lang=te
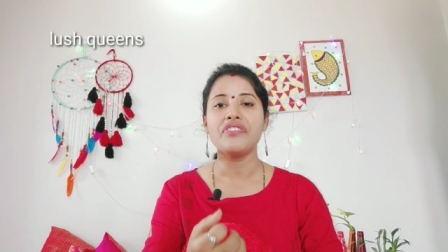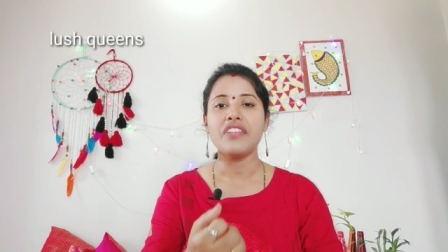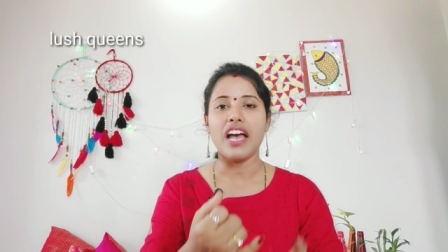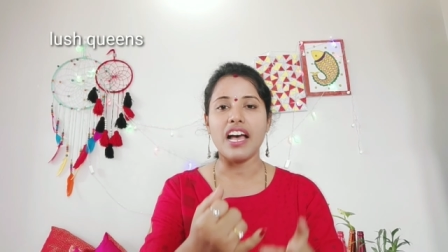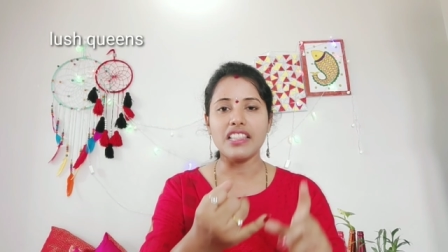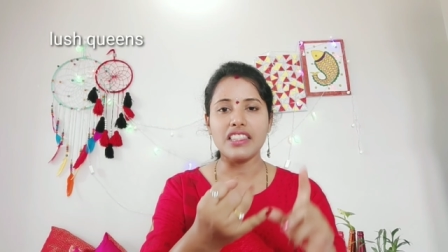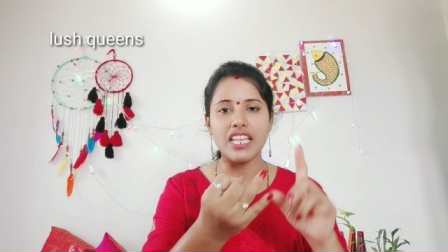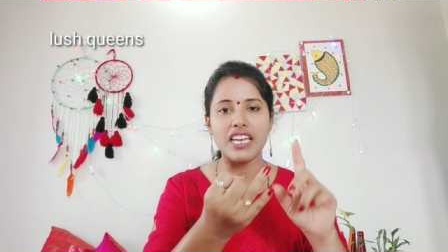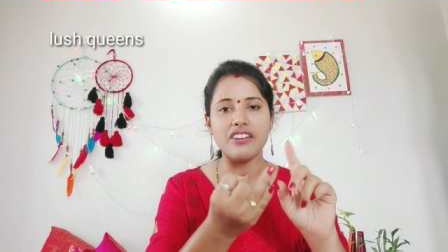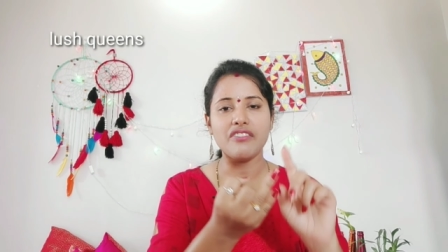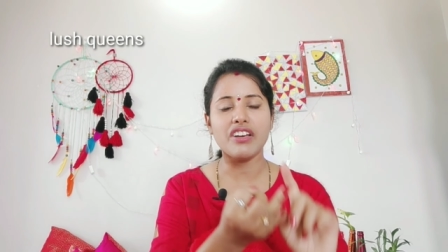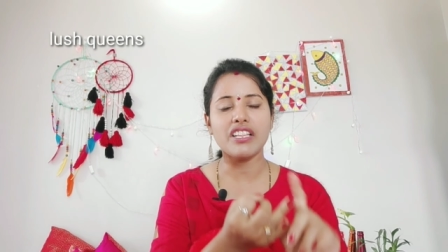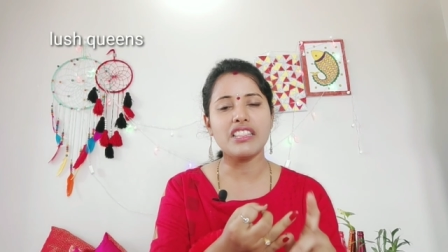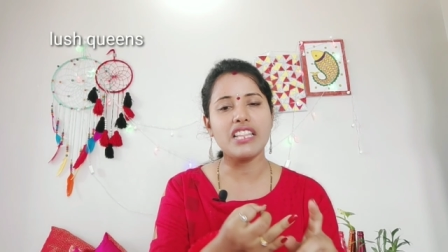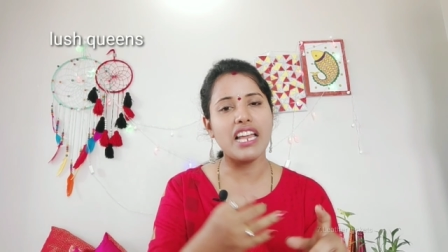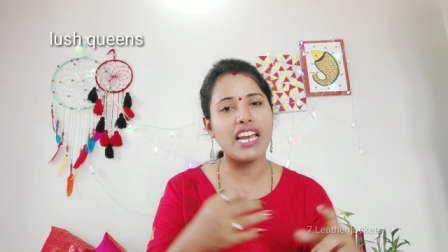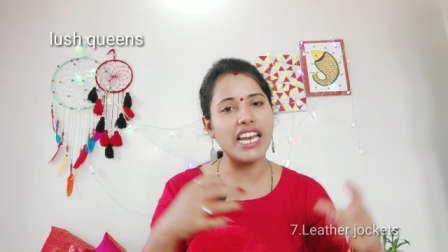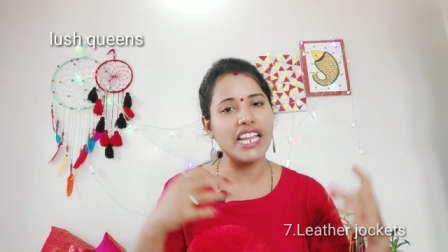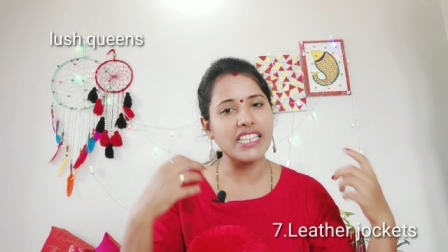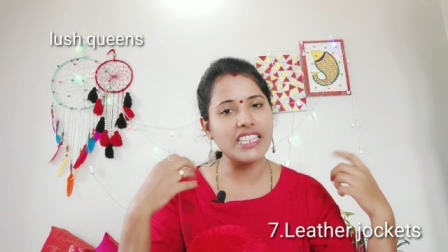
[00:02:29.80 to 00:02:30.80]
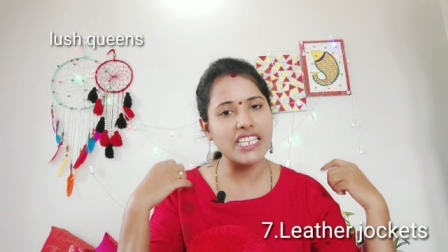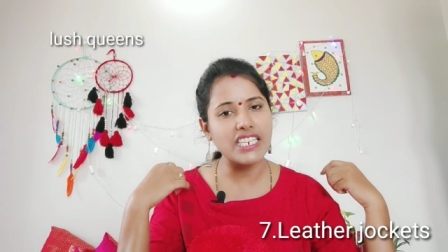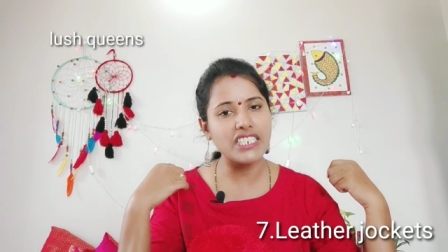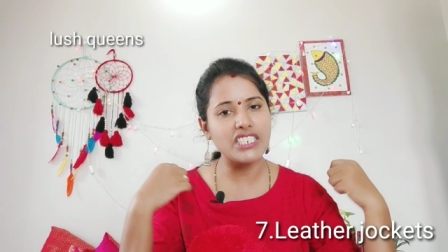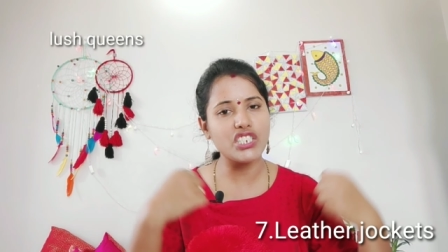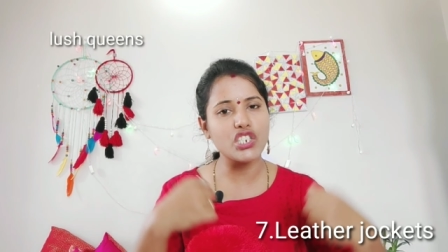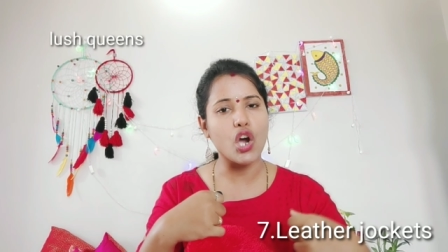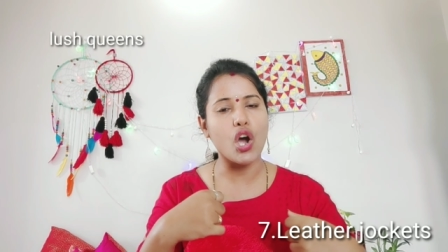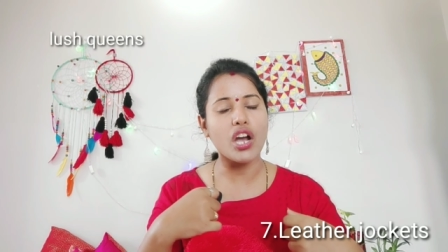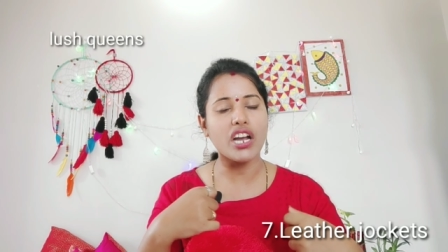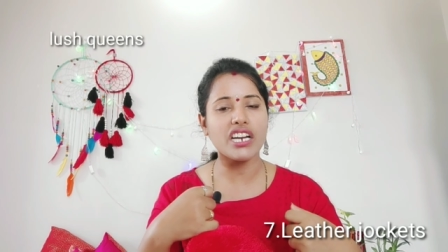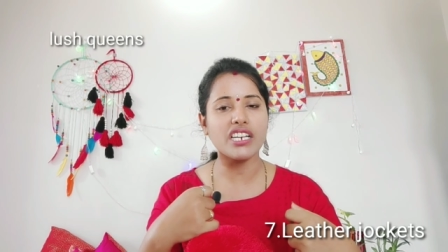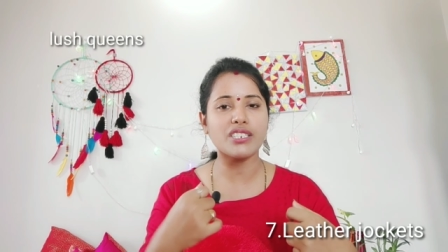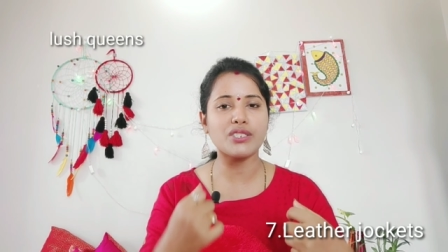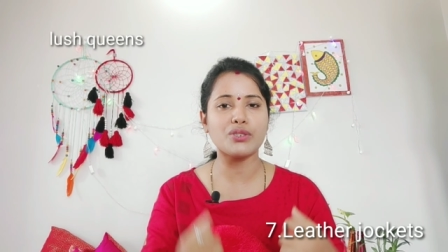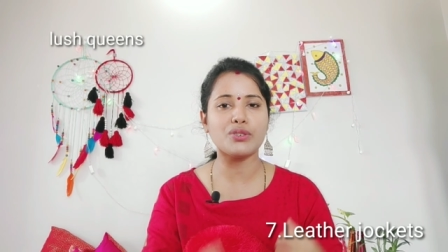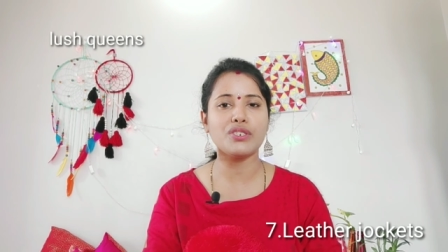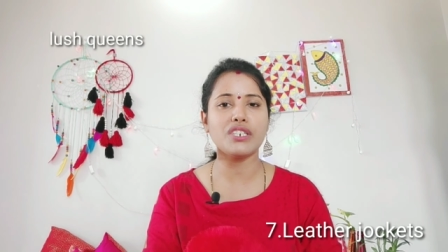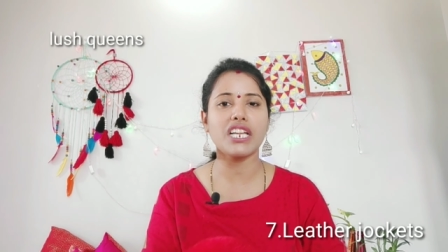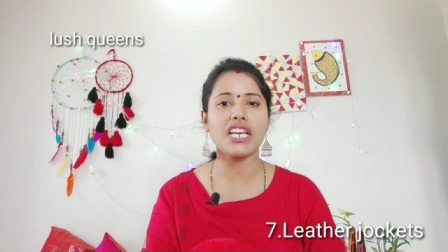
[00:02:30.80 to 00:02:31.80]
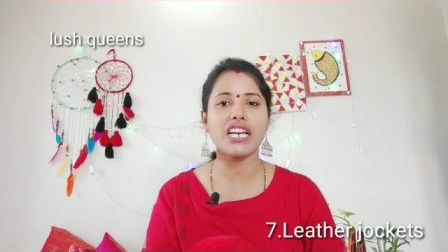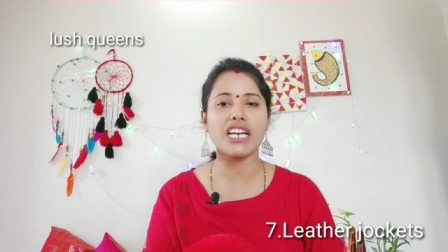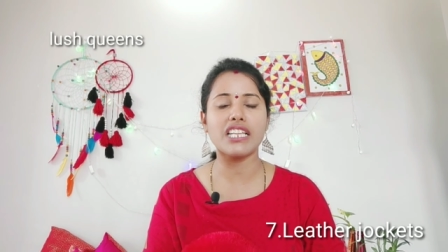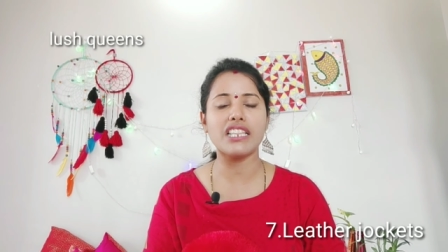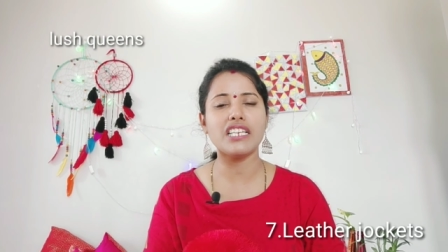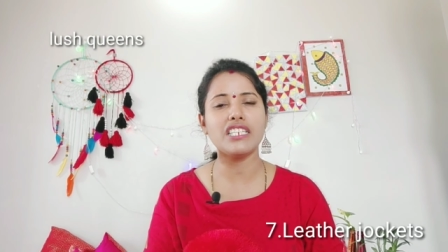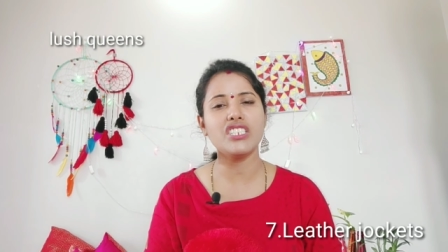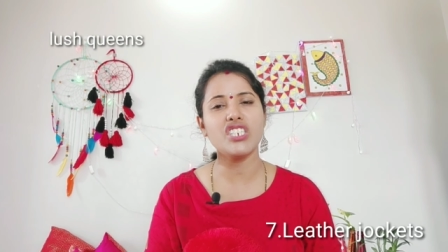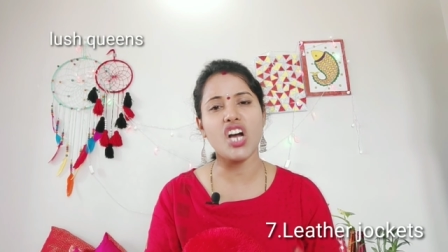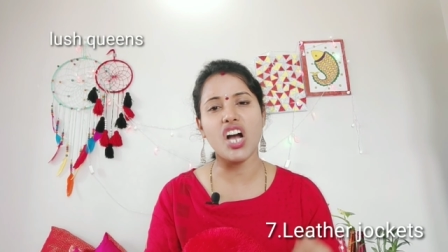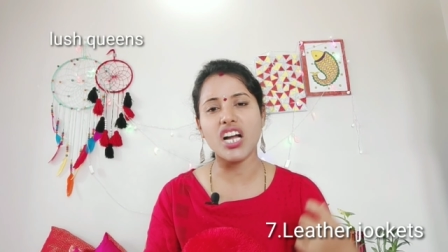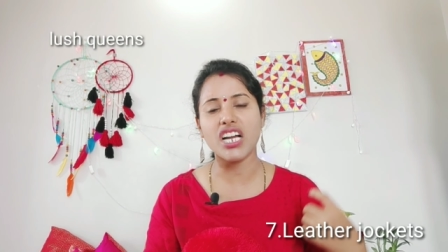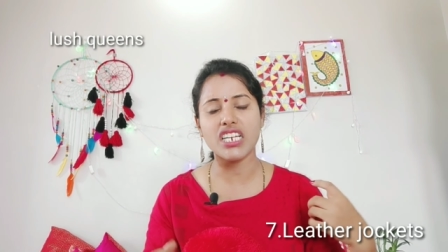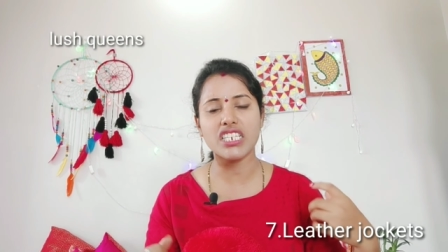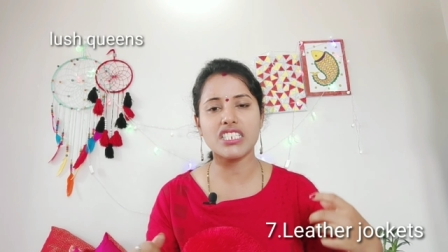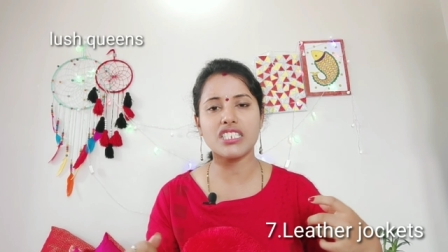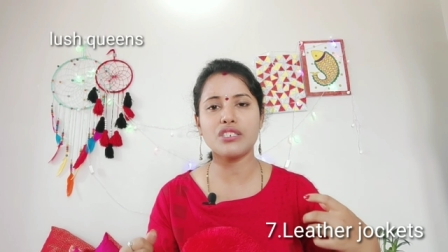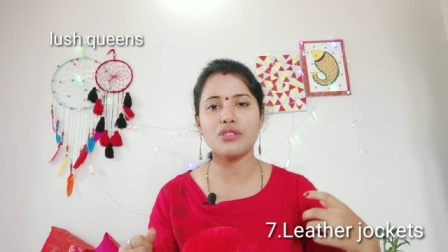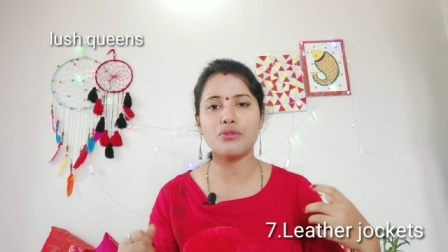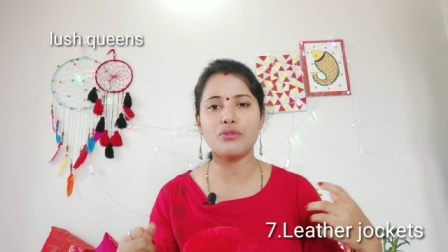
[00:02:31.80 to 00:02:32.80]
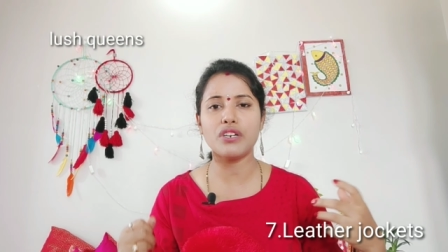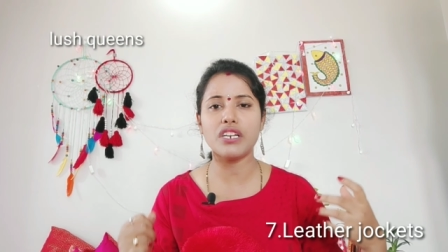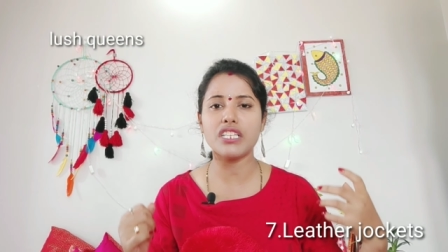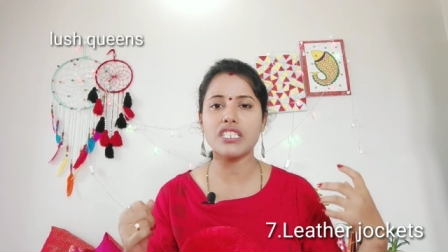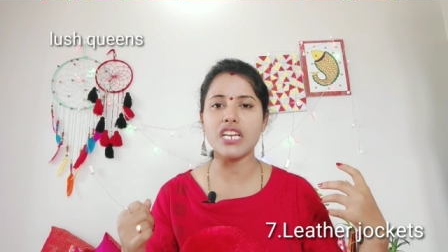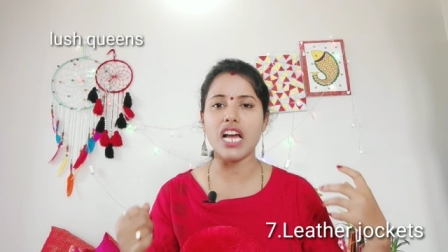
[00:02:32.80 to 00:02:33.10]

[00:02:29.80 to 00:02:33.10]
ఆ తర్వాత లెదర్ జాకెట్స్ ఉంటాయి కదా జాకెట్స్ని కూడా